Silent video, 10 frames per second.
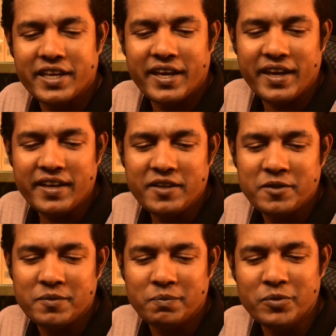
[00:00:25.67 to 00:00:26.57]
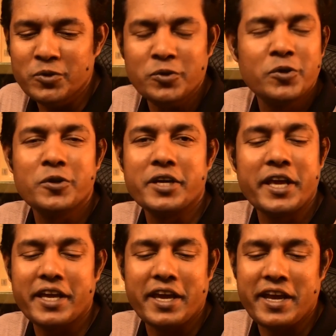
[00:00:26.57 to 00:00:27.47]
দেখে মুখ
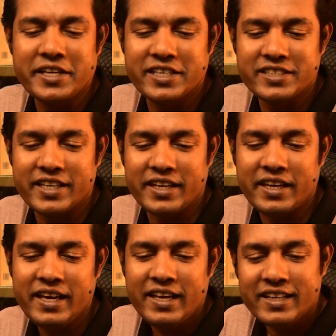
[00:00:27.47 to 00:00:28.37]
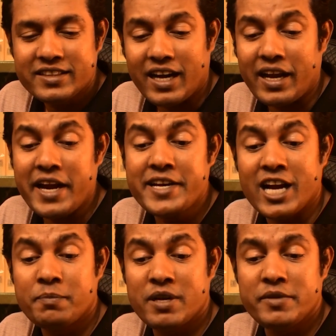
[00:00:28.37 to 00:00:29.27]
ঢেকে হেসেছে তারাই
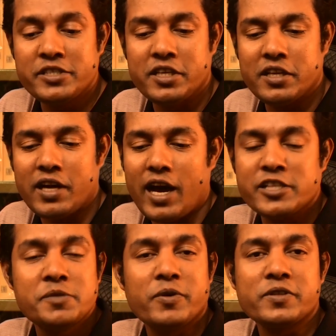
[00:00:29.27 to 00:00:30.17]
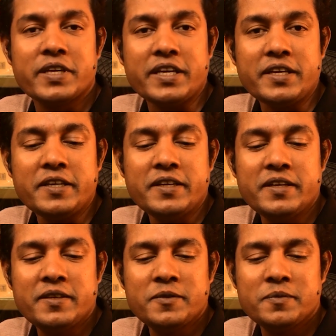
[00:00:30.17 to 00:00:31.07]
ডাকবে মিছিলের রাজপথে
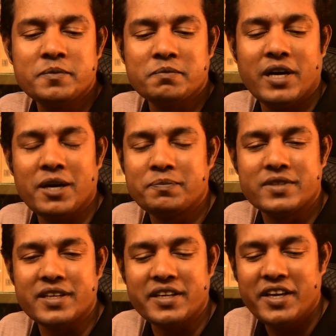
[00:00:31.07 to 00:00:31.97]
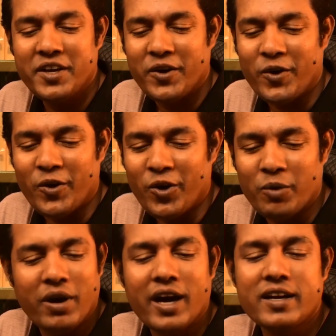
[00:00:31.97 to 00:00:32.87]
ভাবতে
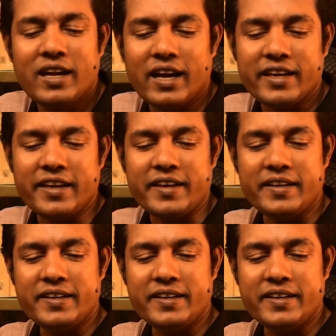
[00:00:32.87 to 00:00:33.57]
অবাক লাগে